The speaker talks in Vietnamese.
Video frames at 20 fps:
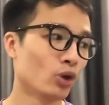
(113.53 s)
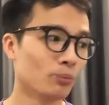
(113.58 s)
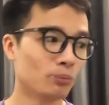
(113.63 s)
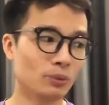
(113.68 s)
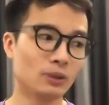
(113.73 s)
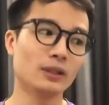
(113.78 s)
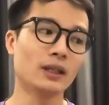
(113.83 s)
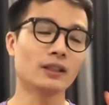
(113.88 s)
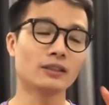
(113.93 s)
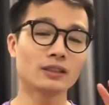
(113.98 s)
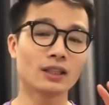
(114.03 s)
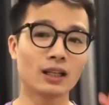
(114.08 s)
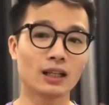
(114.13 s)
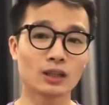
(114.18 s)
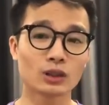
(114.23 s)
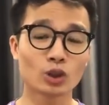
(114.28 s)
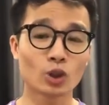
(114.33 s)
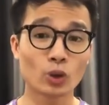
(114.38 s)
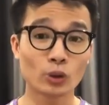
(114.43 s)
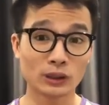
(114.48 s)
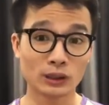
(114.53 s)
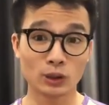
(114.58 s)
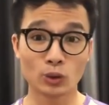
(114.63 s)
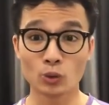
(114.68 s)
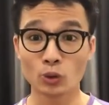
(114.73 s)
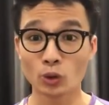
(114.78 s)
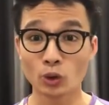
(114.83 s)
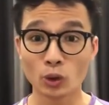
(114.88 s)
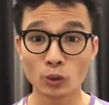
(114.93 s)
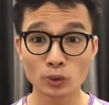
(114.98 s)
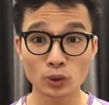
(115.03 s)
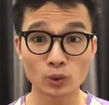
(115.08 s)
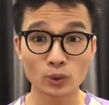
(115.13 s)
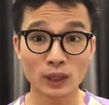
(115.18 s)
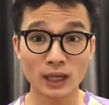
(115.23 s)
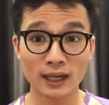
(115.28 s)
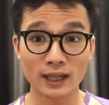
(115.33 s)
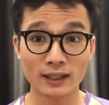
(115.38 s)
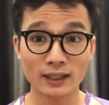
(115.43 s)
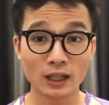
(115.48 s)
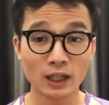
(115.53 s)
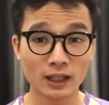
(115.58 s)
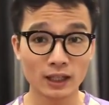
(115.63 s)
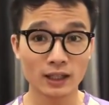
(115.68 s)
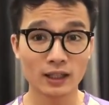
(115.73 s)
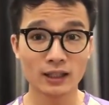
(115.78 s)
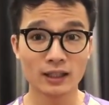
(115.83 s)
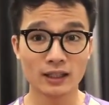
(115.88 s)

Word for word: mức giá rất là tốt thì Hùng không công khai ở đây